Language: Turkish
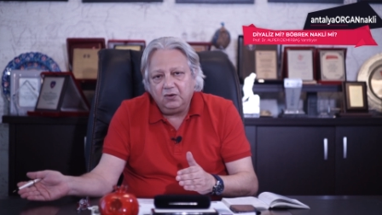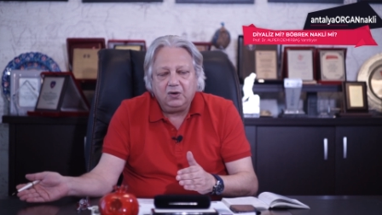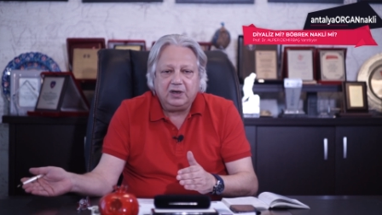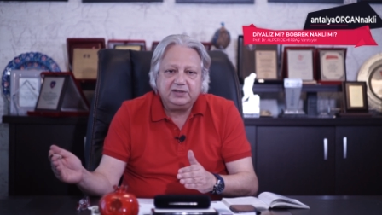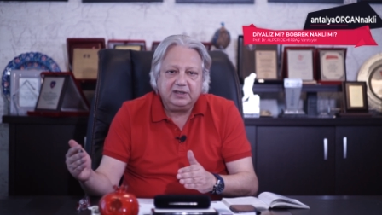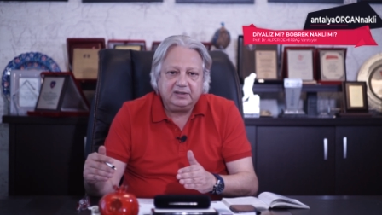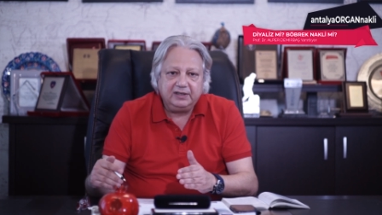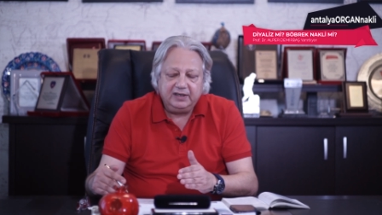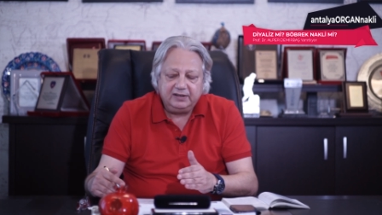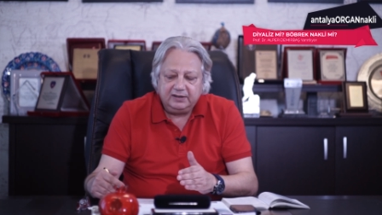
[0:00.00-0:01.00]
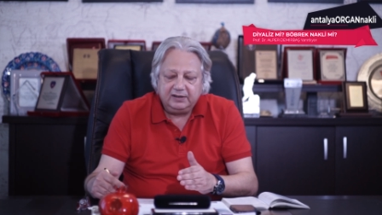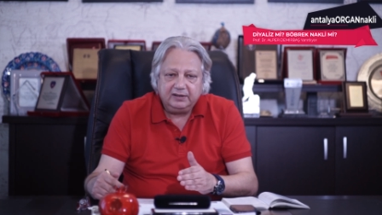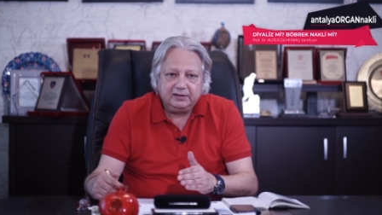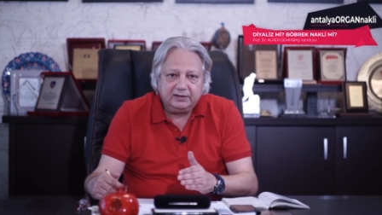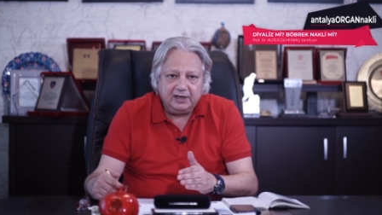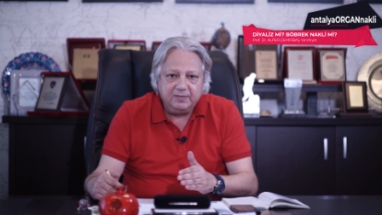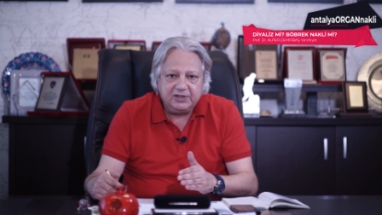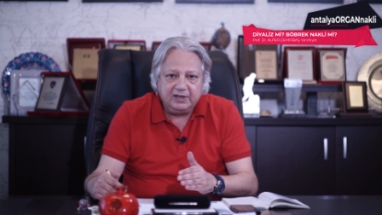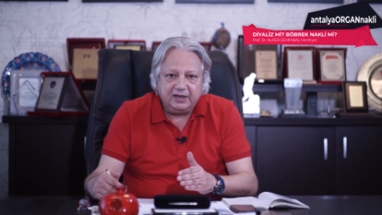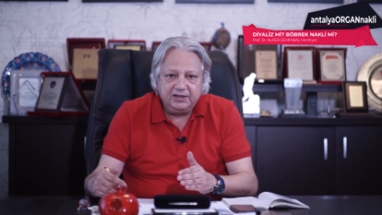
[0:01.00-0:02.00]
o atıkları
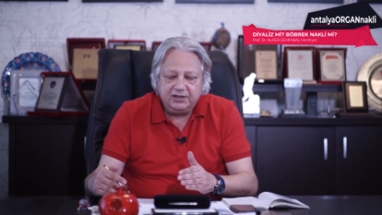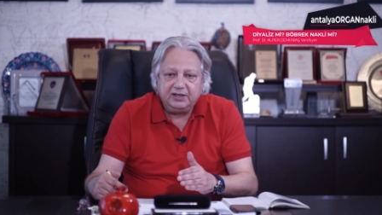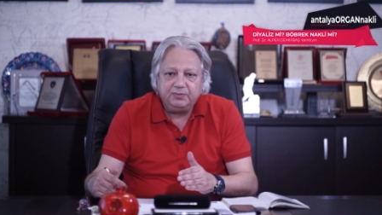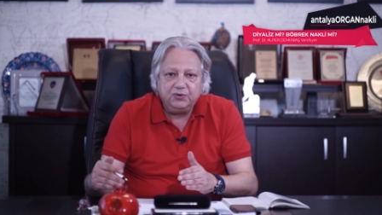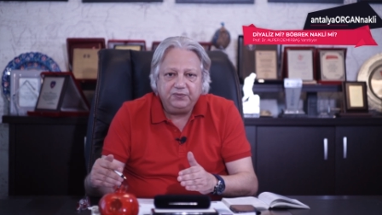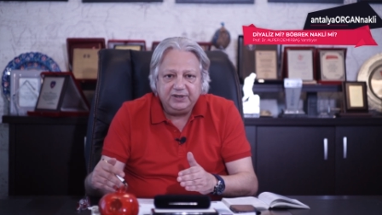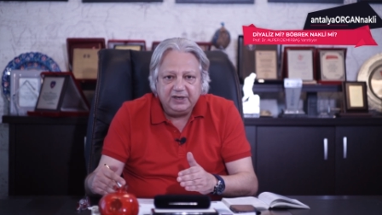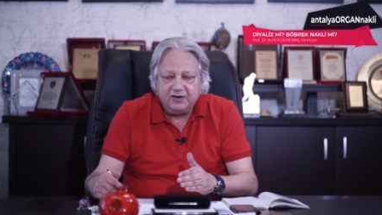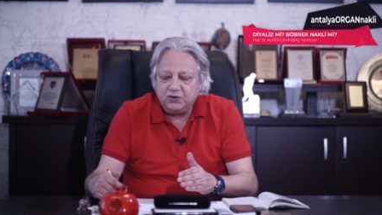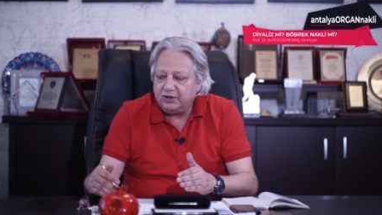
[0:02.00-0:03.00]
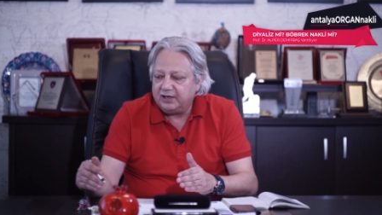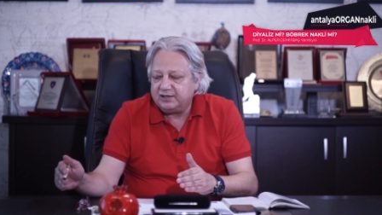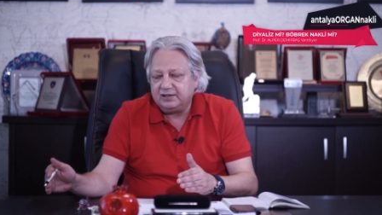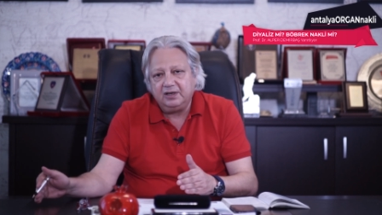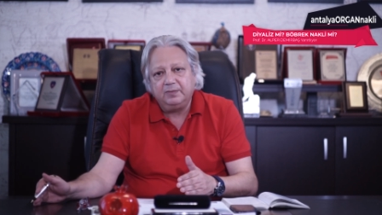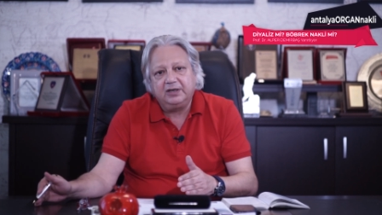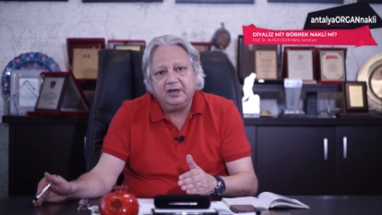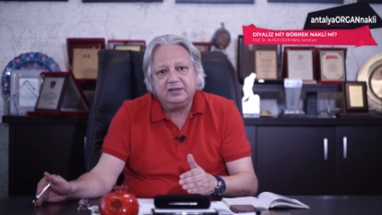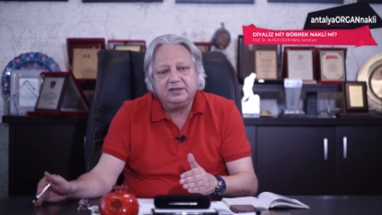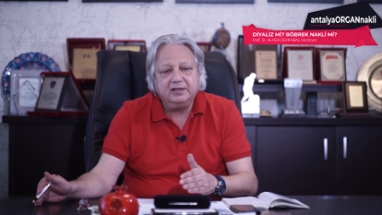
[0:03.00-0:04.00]
temizler. İşte bu vidanjör aslına
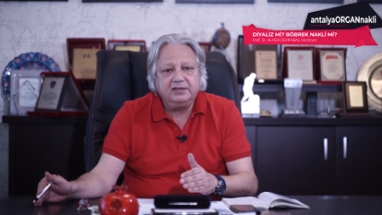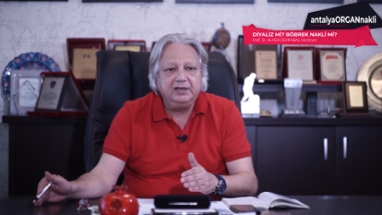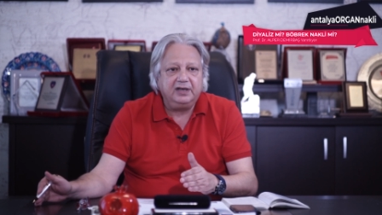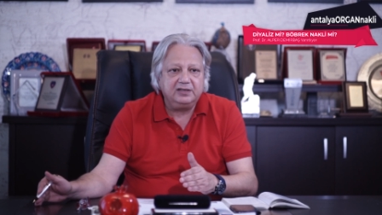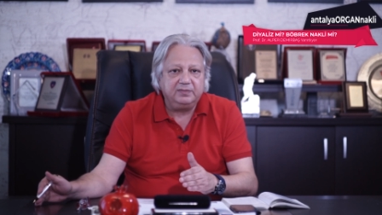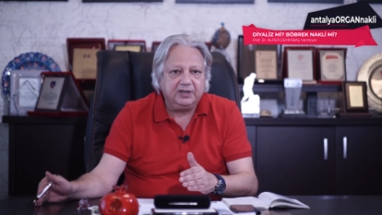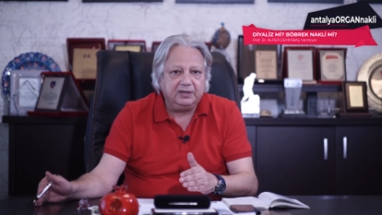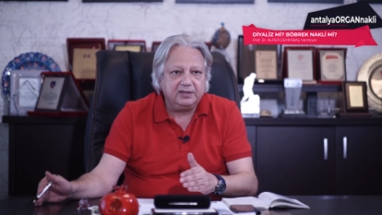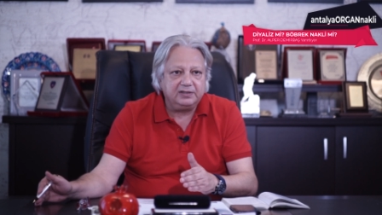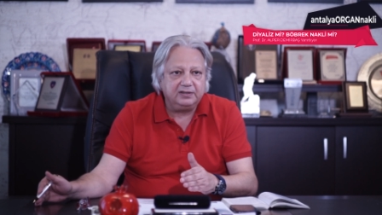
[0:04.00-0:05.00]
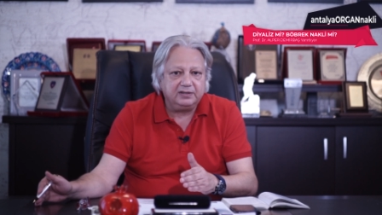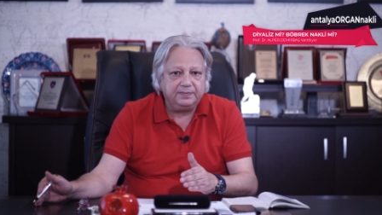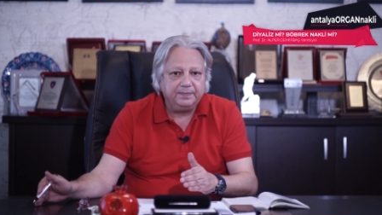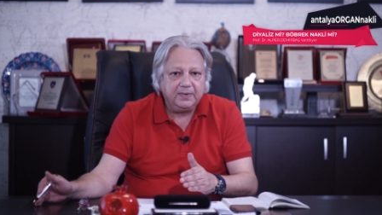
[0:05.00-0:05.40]
bakarsanız diyaliz makinesidir.